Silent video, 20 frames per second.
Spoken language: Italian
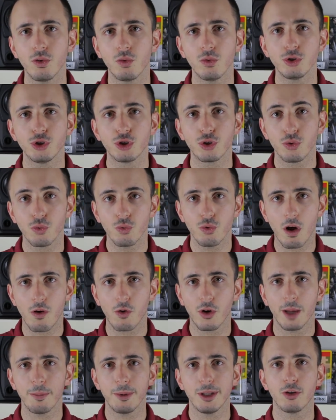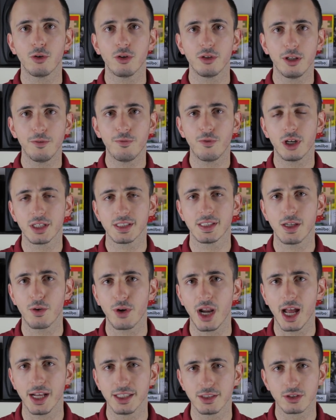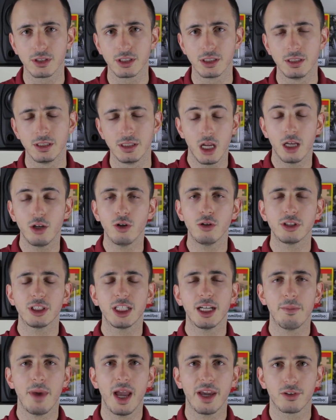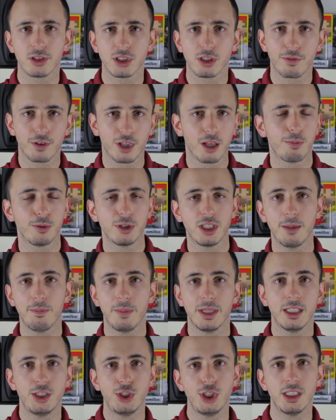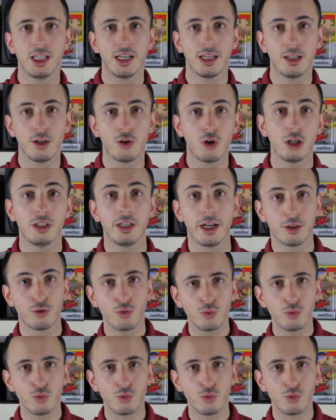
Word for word: annuncio di un nuovo capitolo di Forza Horizon. Inoltre Microsoft potrebbe decidere di cogliere